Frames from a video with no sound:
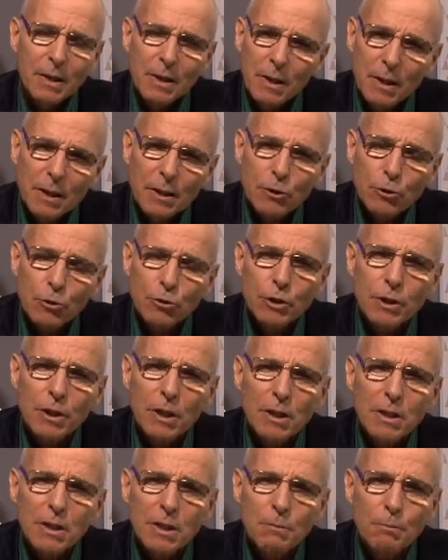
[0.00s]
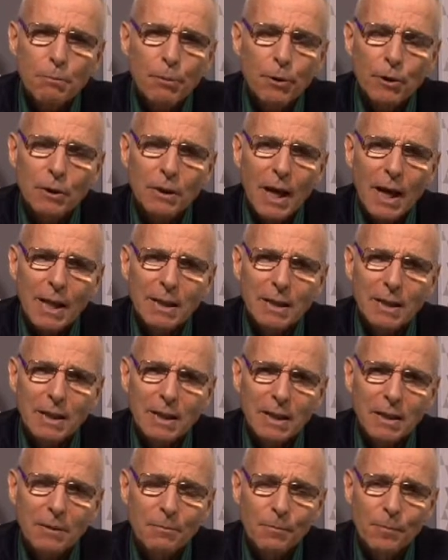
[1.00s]
Y esto sí es
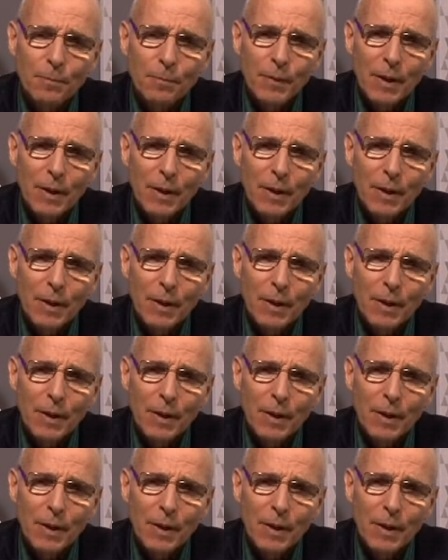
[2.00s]
importante,